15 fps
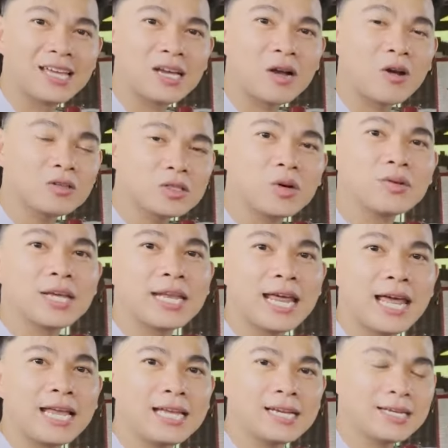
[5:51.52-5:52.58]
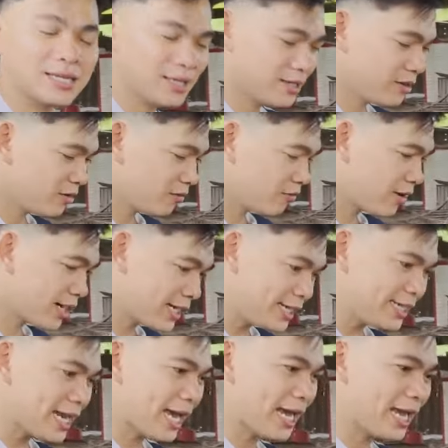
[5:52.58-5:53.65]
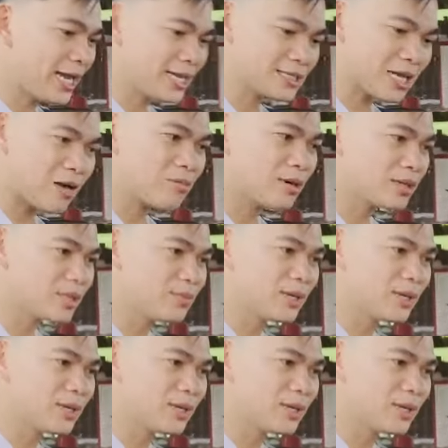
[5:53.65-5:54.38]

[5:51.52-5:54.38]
có chỗ để đẻ. Và khi đẻ xong thì